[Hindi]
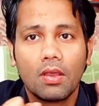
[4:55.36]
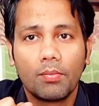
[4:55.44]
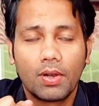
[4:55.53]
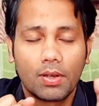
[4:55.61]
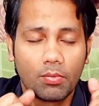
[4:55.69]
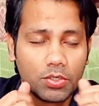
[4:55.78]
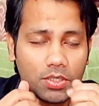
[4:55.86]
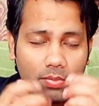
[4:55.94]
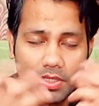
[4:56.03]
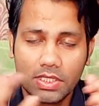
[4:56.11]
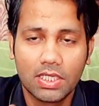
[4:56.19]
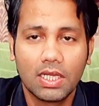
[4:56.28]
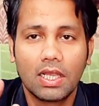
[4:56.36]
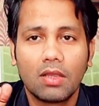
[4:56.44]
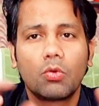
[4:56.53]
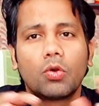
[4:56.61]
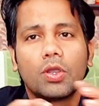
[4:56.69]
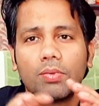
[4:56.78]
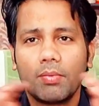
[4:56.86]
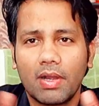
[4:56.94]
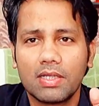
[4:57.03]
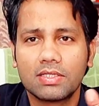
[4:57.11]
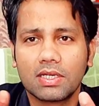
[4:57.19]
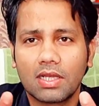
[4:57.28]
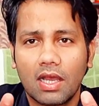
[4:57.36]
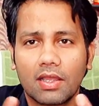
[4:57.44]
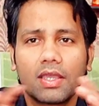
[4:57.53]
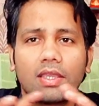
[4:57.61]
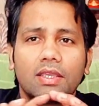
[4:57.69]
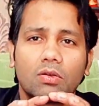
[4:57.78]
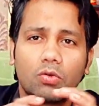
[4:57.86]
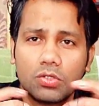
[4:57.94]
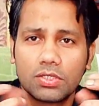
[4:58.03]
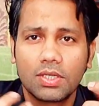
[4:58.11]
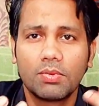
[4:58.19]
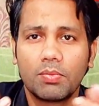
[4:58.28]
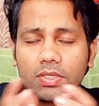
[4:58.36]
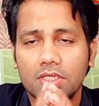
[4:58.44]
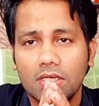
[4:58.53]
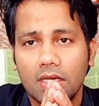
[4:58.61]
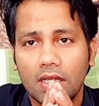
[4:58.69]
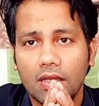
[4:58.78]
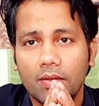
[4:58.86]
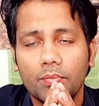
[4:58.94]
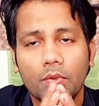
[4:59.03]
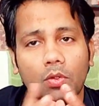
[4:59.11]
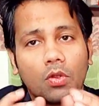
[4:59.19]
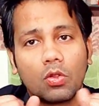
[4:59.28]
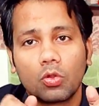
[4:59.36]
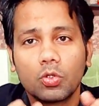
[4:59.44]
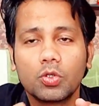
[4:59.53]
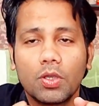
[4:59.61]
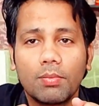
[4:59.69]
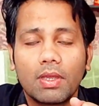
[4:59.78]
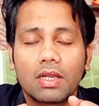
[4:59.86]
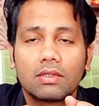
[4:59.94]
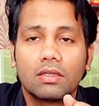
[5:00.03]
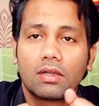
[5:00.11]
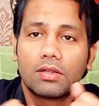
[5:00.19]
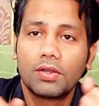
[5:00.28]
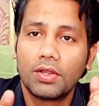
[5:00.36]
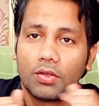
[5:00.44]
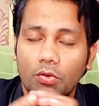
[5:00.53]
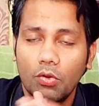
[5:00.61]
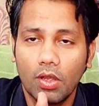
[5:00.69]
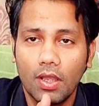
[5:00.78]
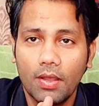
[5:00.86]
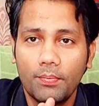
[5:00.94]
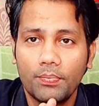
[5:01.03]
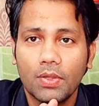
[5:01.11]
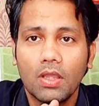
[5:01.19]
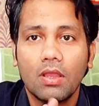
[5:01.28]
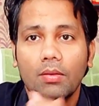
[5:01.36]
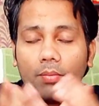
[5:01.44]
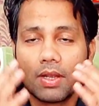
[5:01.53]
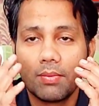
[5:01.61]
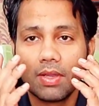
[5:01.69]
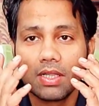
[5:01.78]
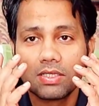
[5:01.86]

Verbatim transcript: बट मुझे पसीना आया कोई भी मेडिसिन खा के या खुद से भी पसीना आया तो जो है मेरा दर्द ठीक हो गया बट मेरे